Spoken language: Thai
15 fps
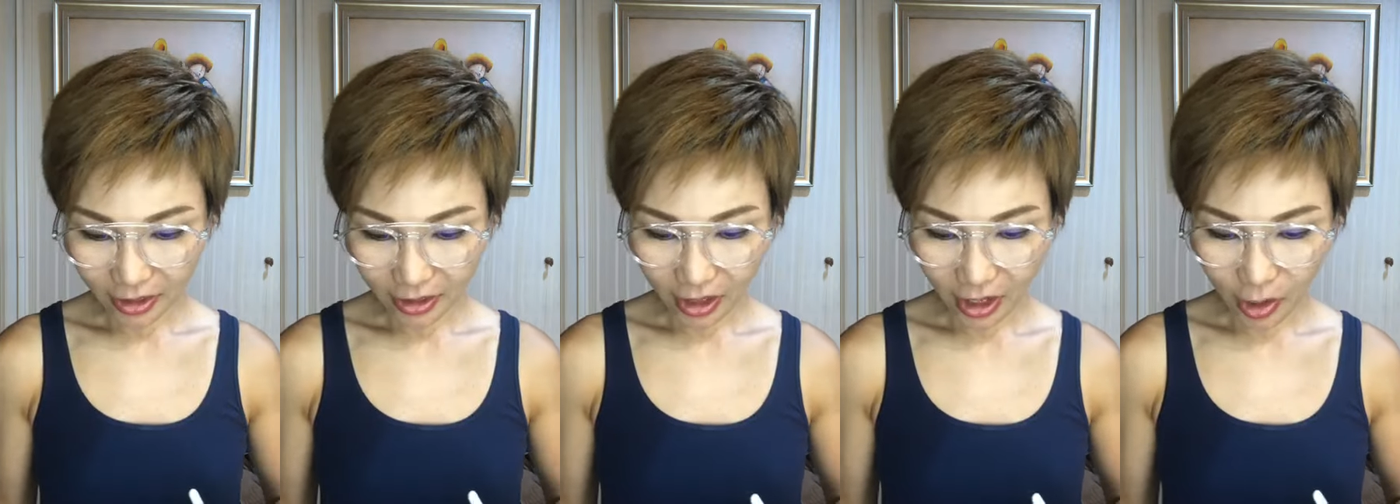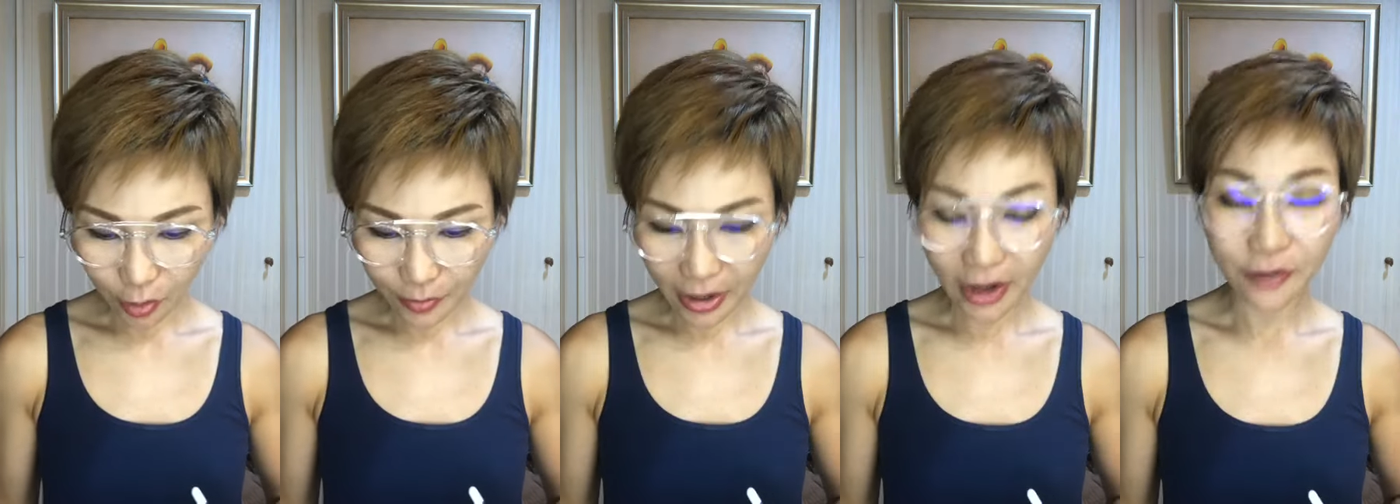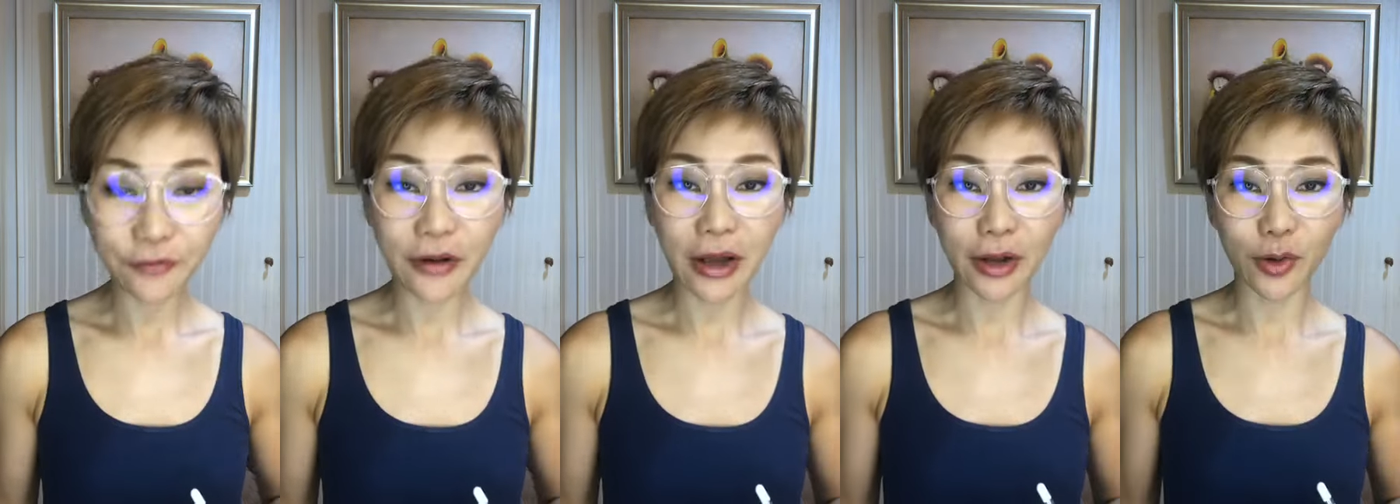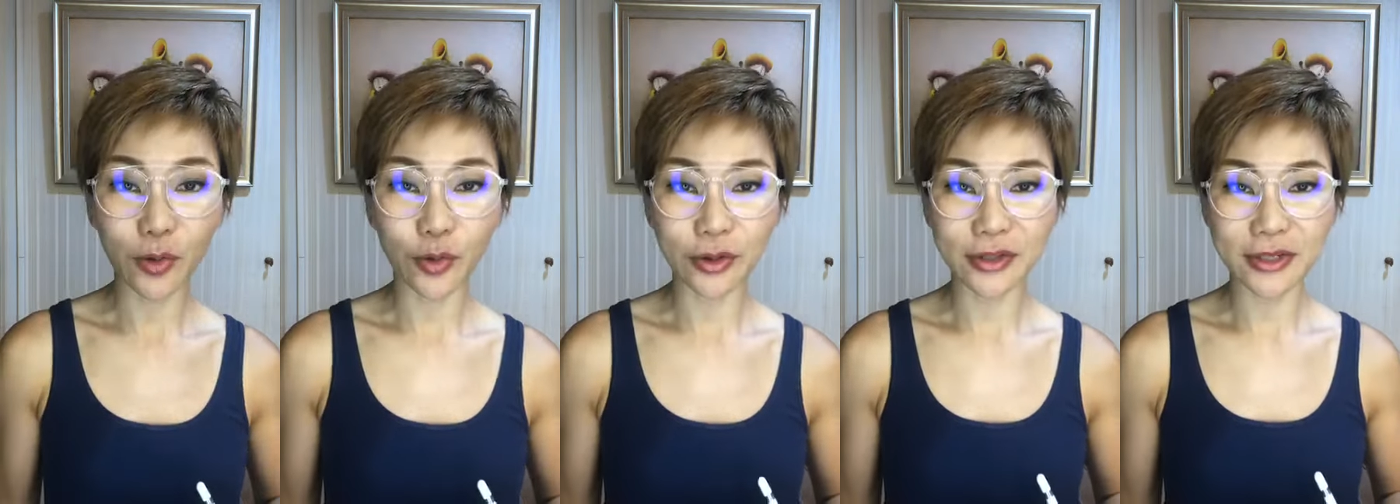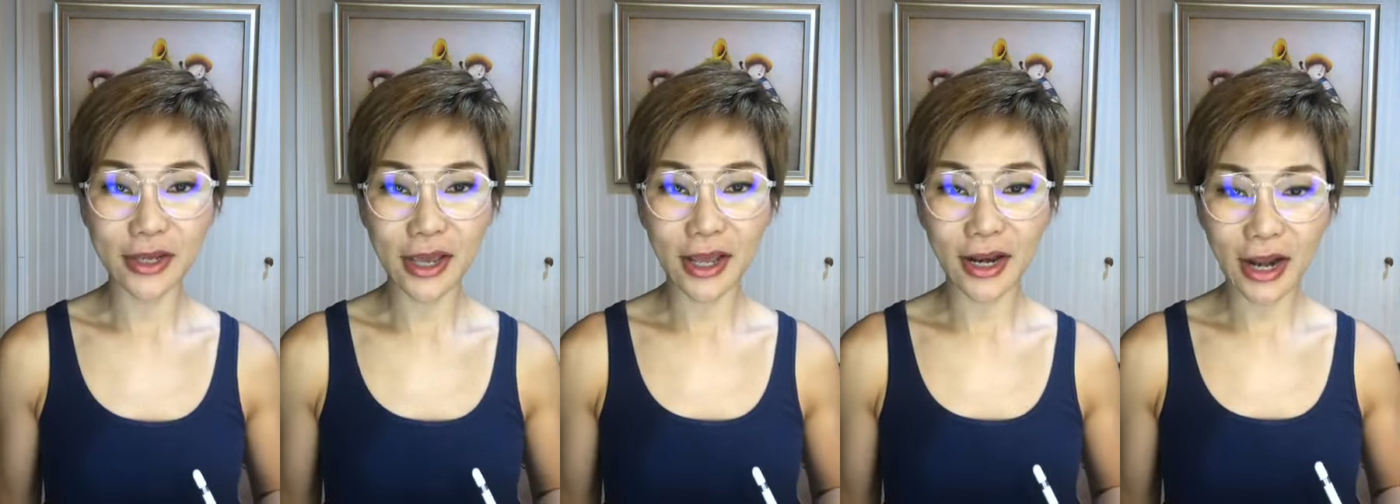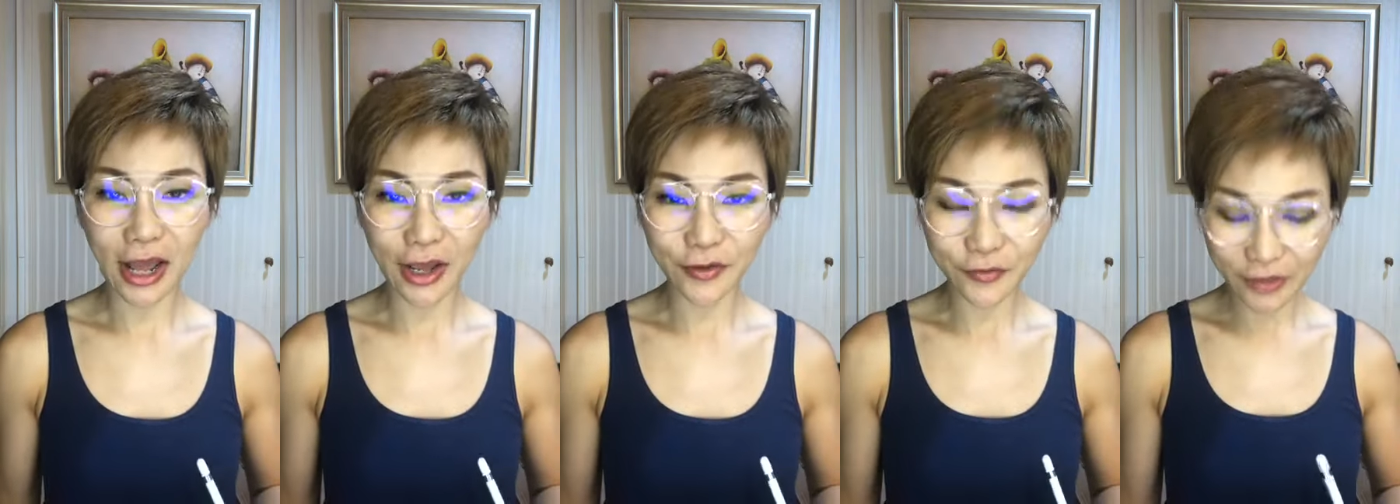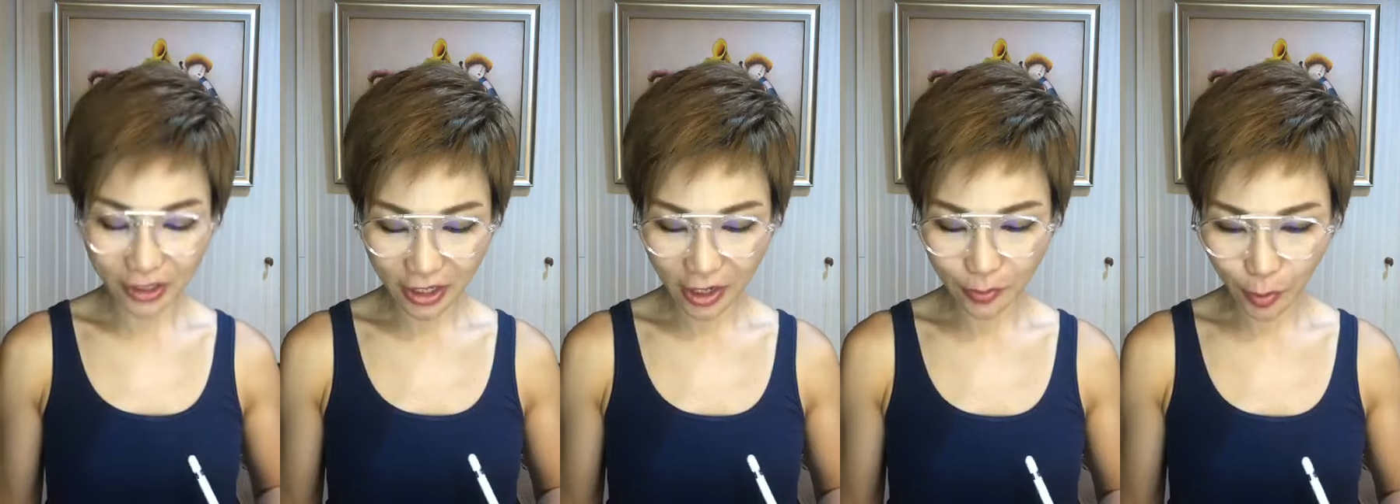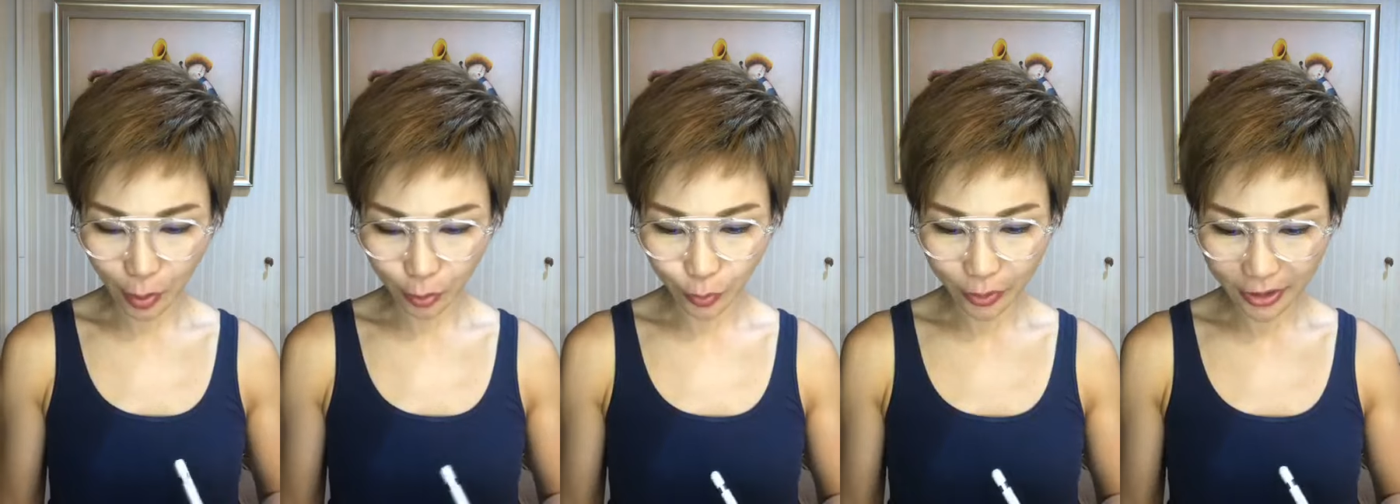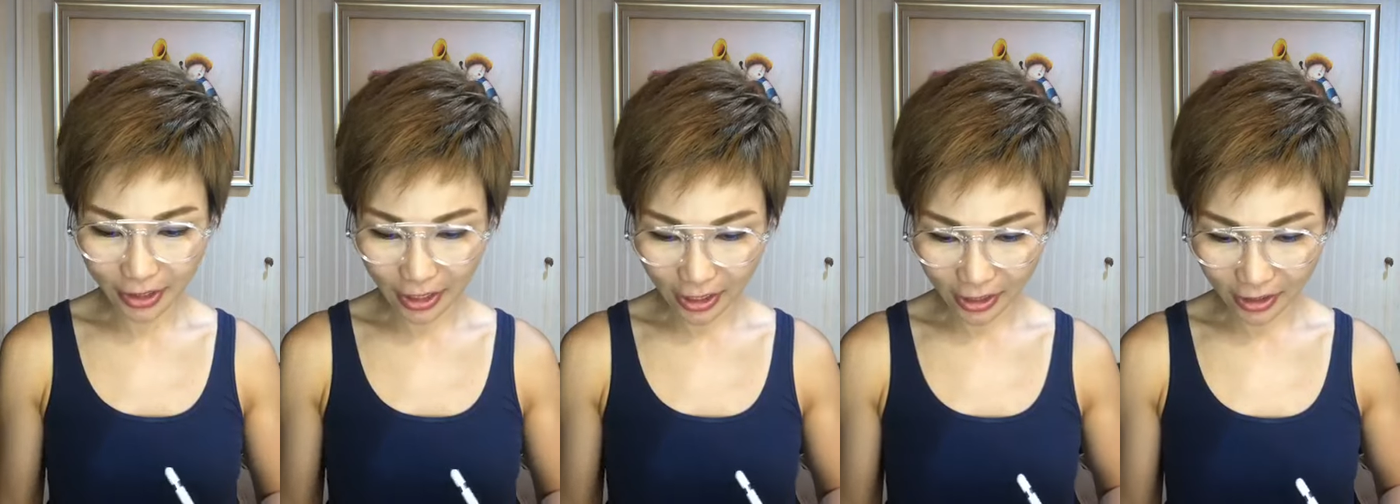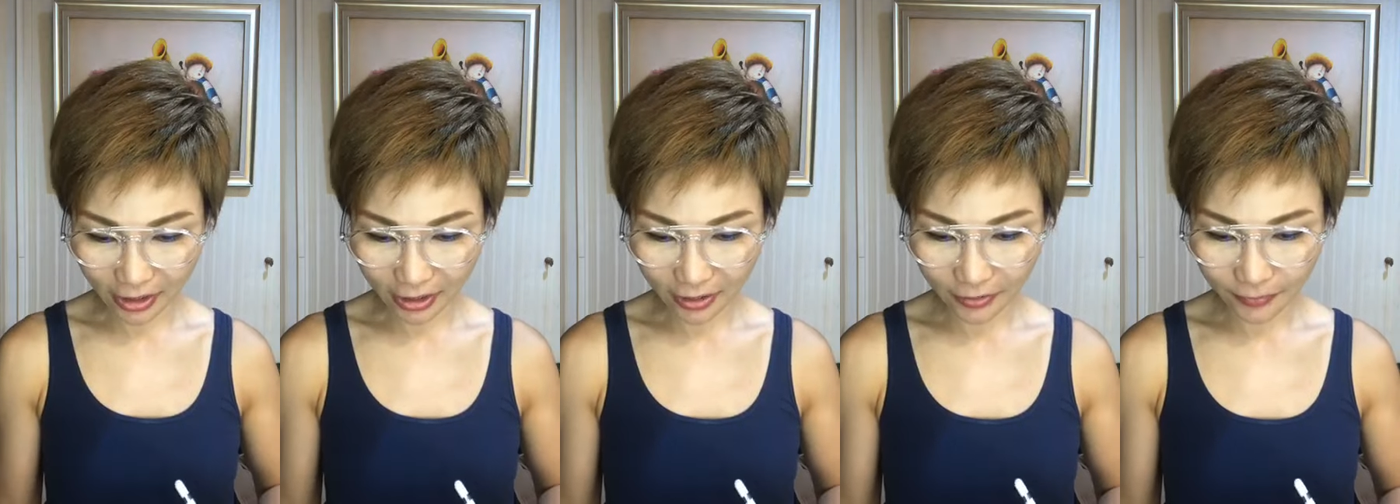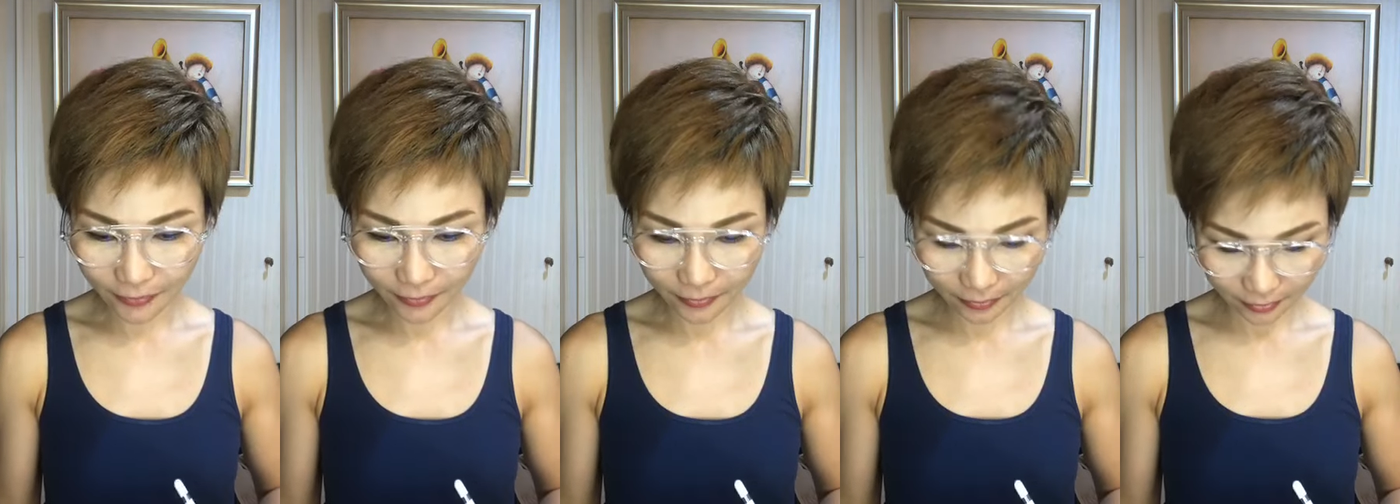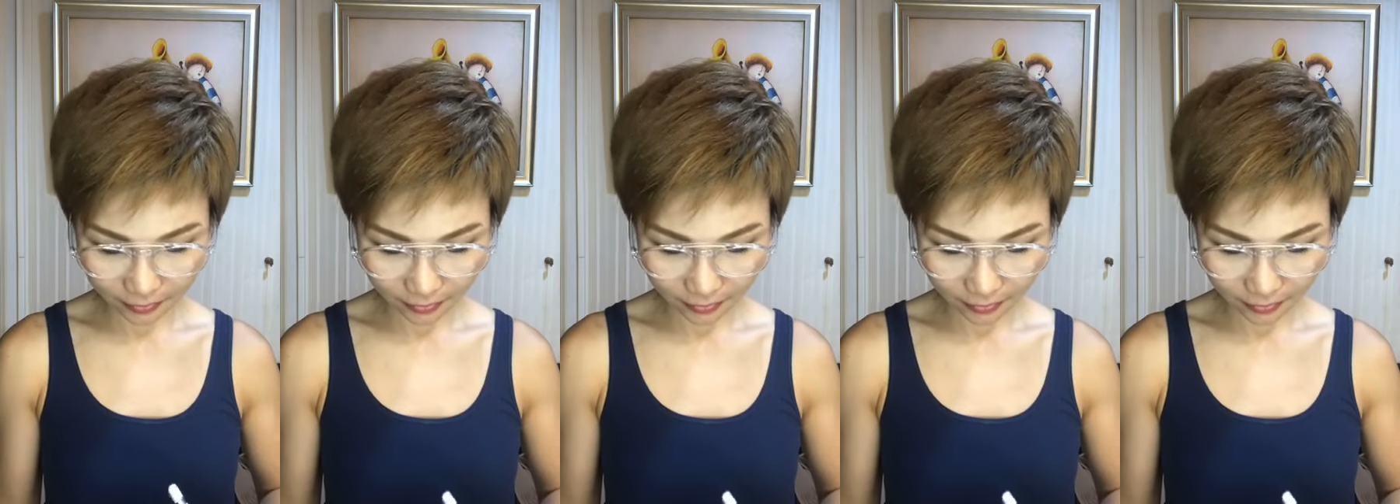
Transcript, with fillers: เข้ามาฝากกดแชร์ไลฟ์นี้ให้หมอด้วยนะ